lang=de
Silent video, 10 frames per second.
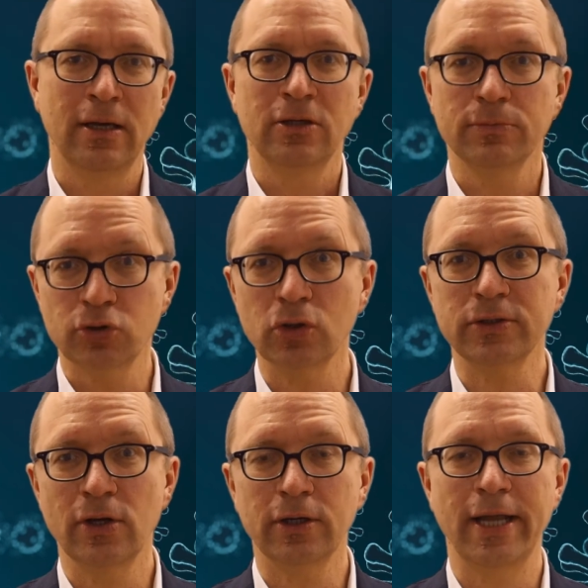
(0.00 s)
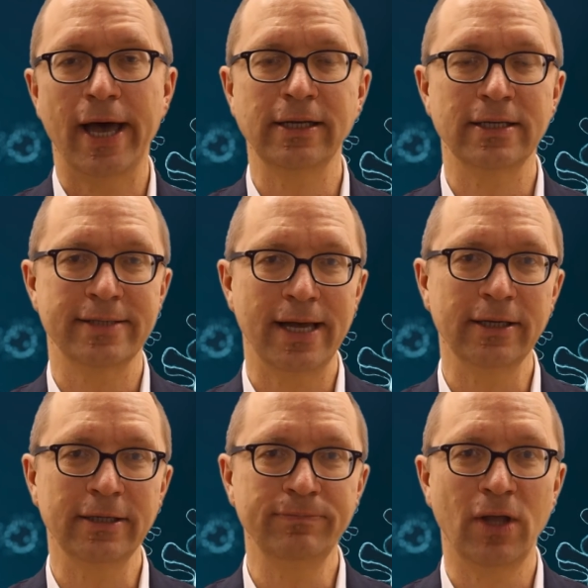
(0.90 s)
Zum Schluss noch in eigener
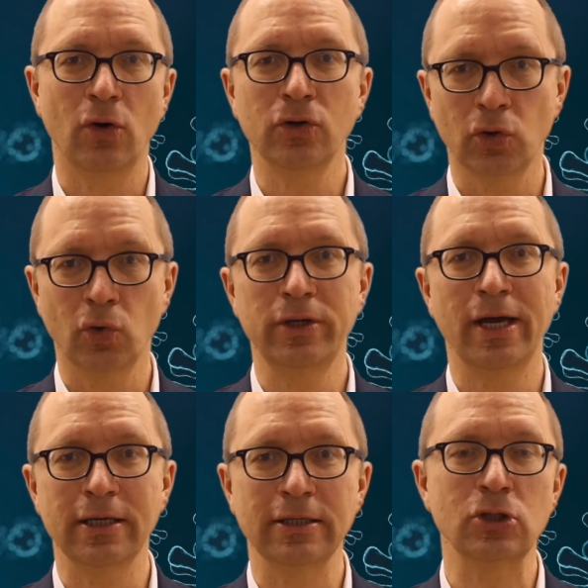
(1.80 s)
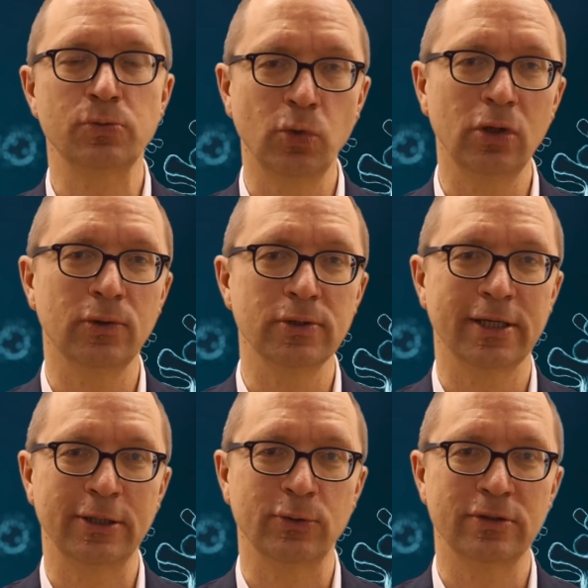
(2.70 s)
Sache. Auch Corona geht nicht spurlos
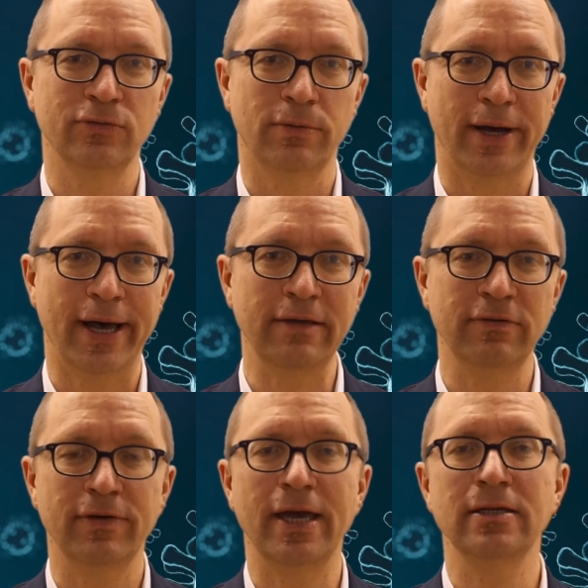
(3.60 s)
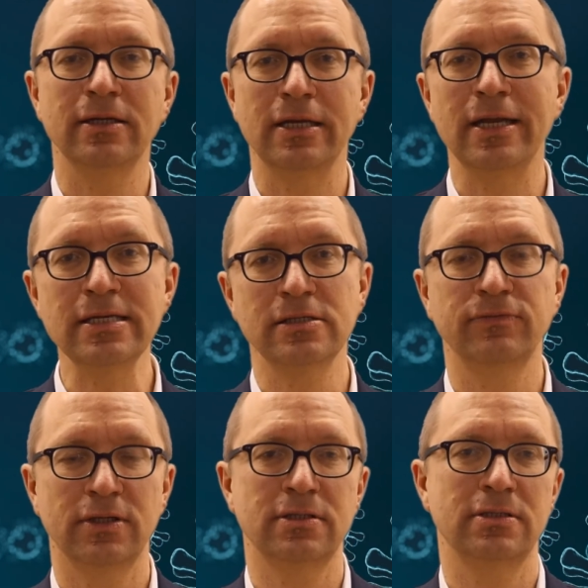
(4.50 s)
an uns vorbei. Wir werden in den nächsten
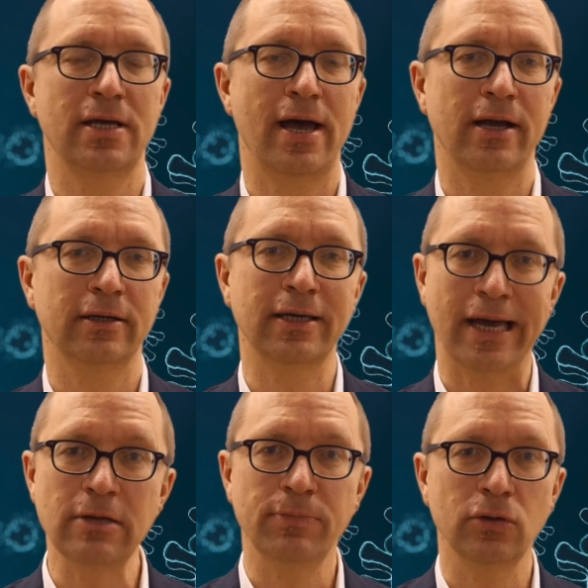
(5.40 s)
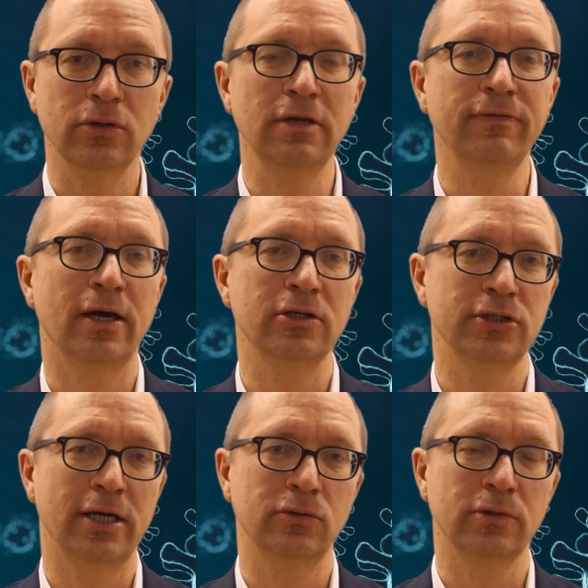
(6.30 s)
14 Tagen keine
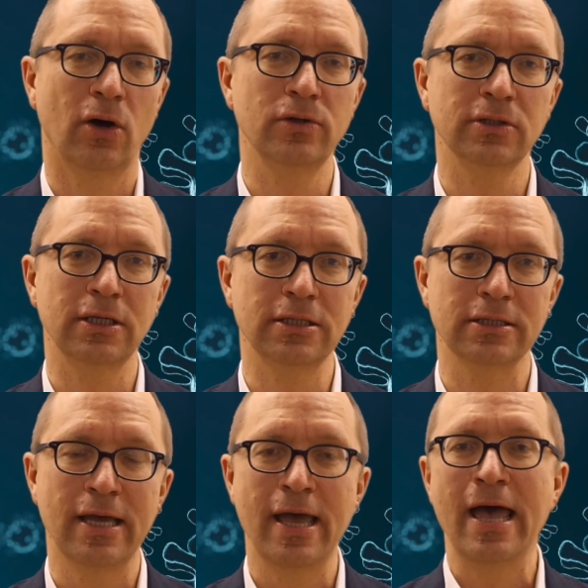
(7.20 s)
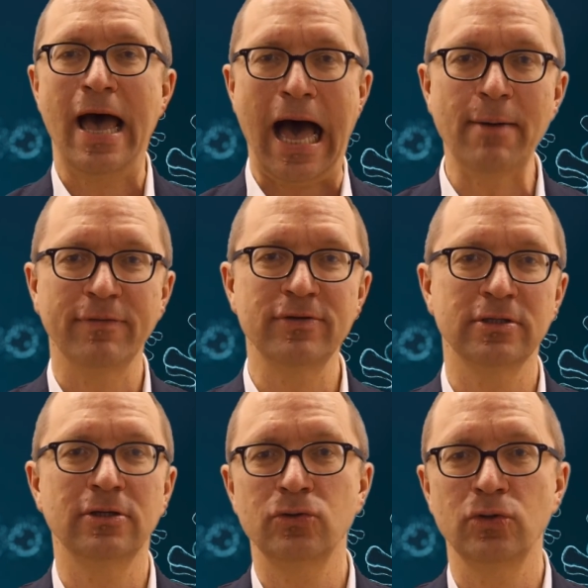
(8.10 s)
BUND-Veranstaltung ausrichten, aber wir
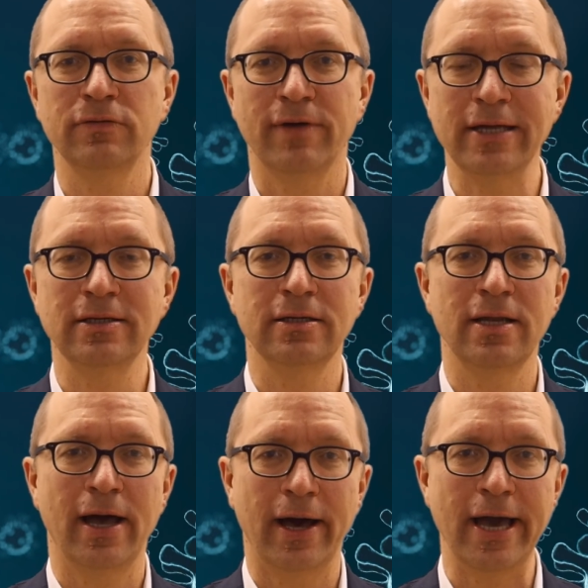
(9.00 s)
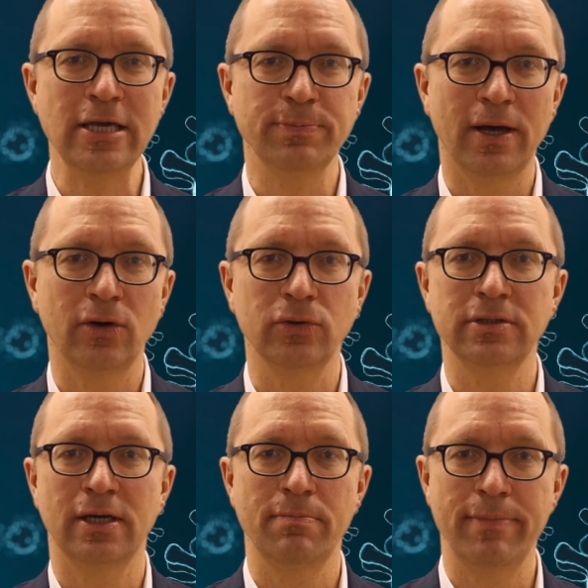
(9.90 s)
sind natürlich weiterhin erreichbar
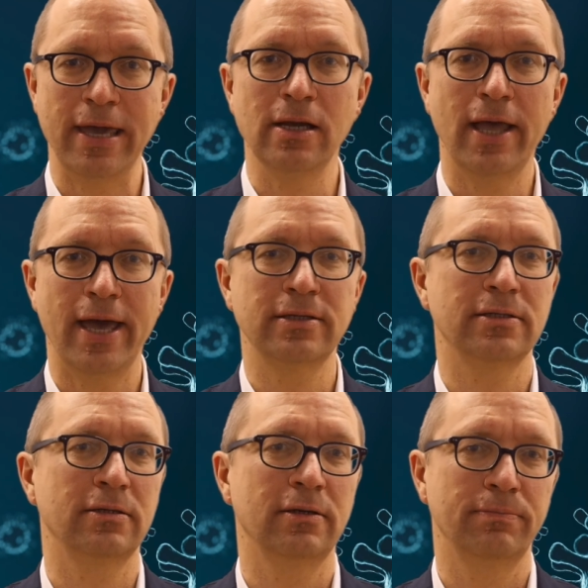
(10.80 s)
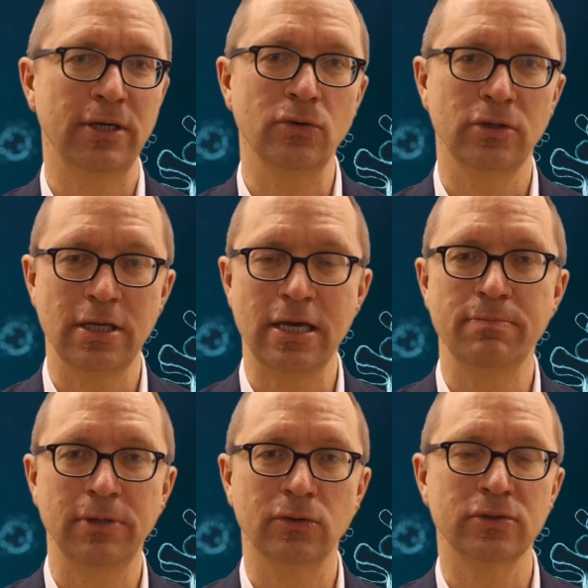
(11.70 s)
unter mail at
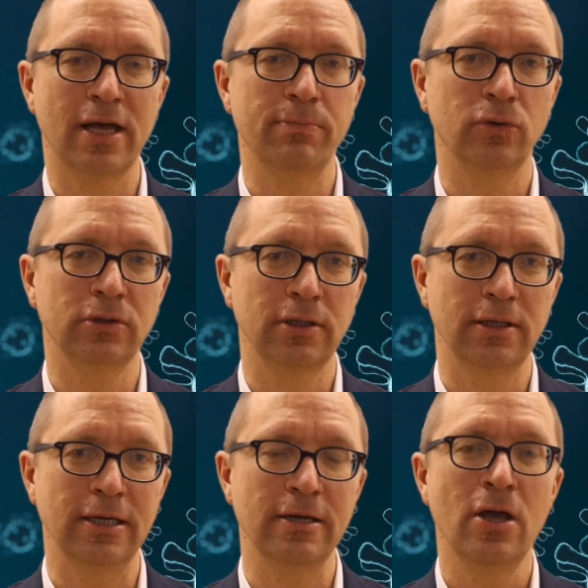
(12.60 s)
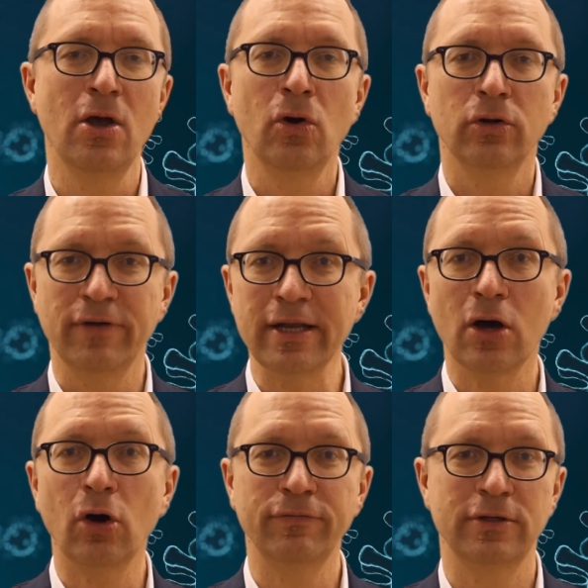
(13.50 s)
bund-hamburg.de und werden
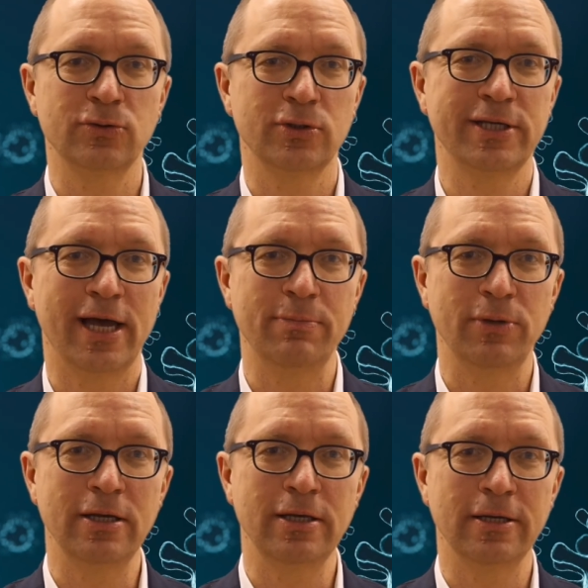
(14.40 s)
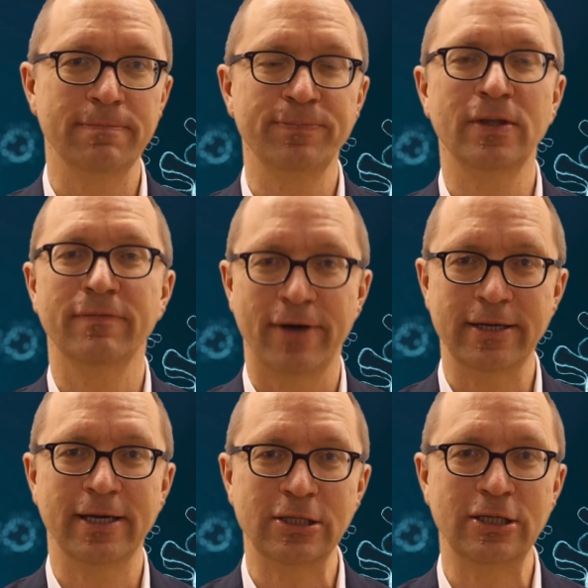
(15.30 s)
auch auf den sozialen Medien
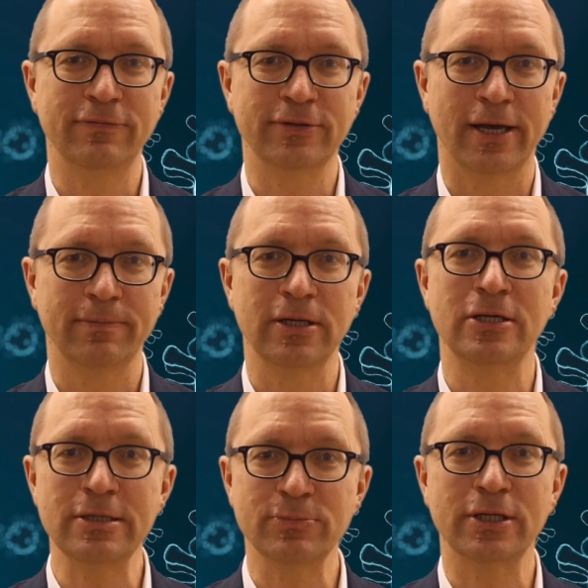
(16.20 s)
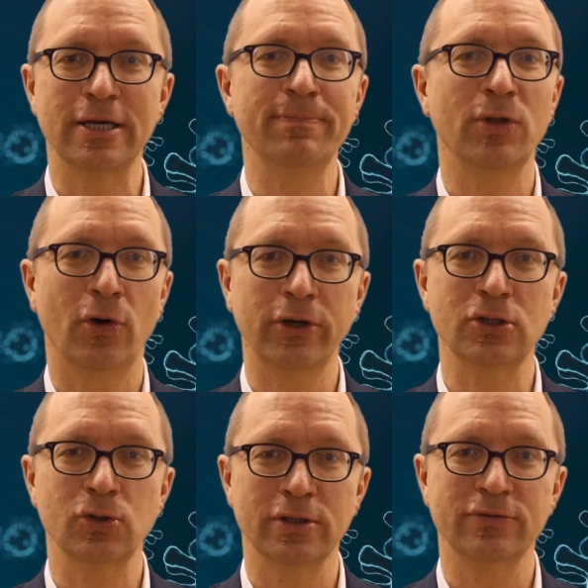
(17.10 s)
weiter aktiv sein. In diesem Sinne, euch ein
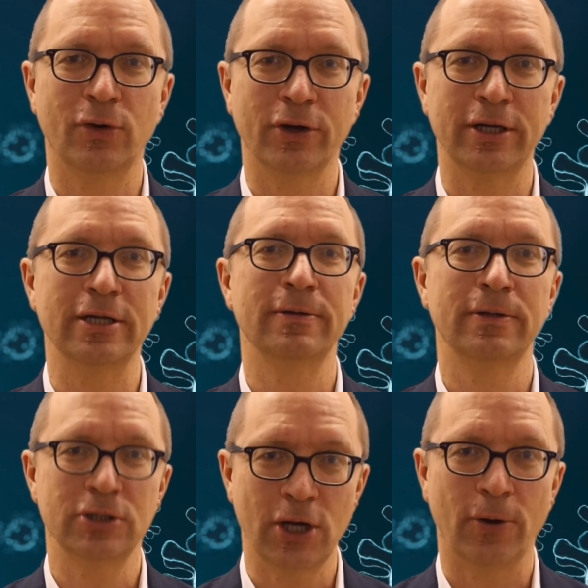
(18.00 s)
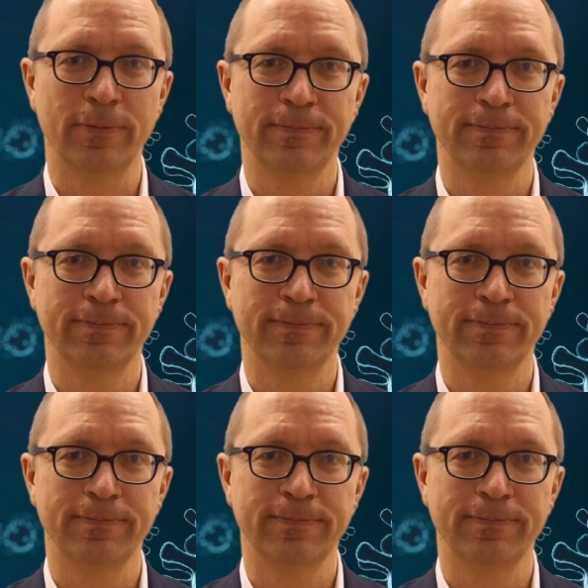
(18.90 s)
schönes Wochenende. Ciao.